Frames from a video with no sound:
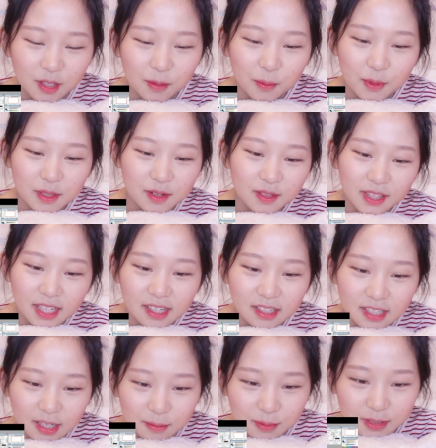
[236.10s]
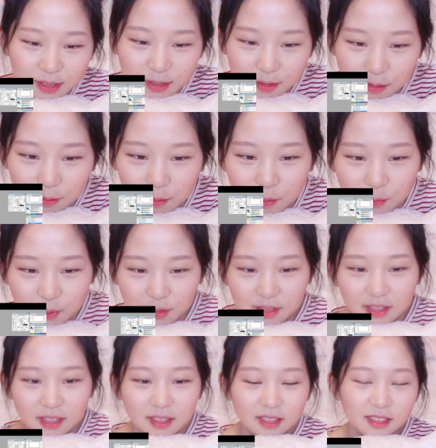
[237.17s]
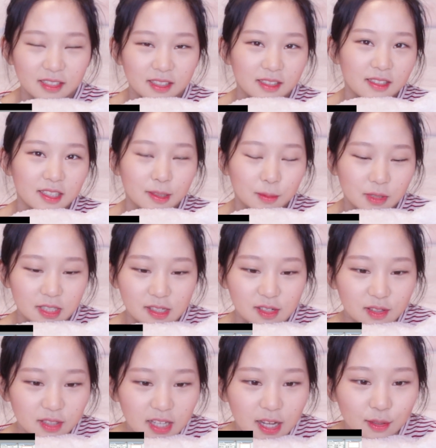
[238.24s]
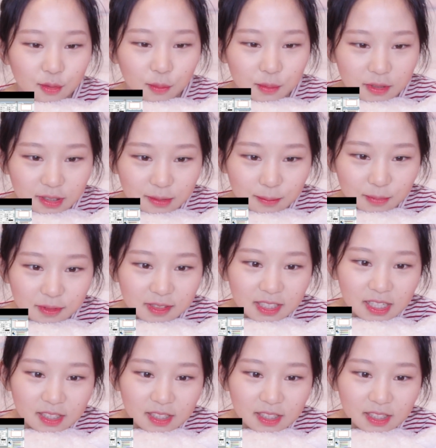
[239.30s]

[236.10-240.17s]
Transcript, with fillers: 기본 형태를 잡으시는 거 보면은 그림 실력이 아주 없으신 분은